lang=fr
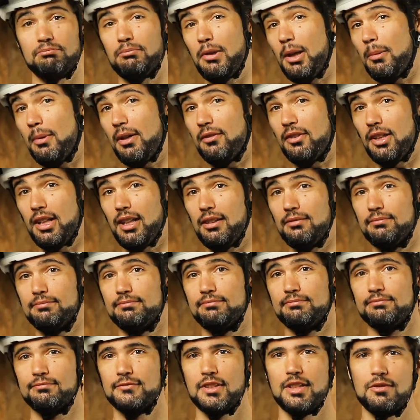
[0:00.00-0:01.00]
Bah bah voilà,
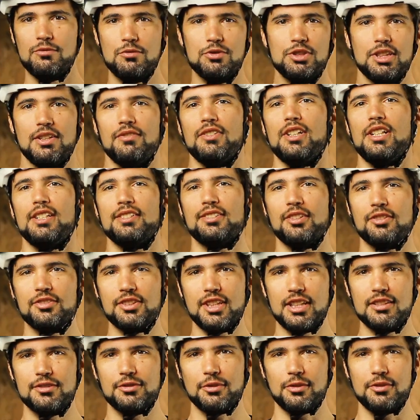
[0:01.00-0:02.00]
vous savez
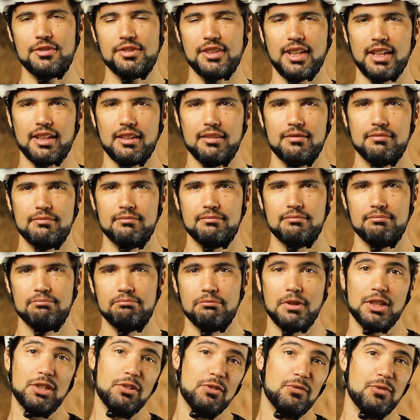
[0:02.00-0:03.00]
l'essentiel sur le SAG.
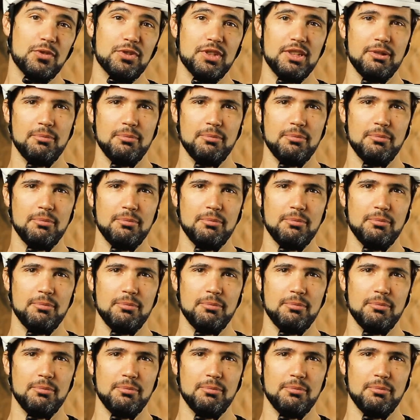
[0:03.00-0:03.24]
Maintenant, faut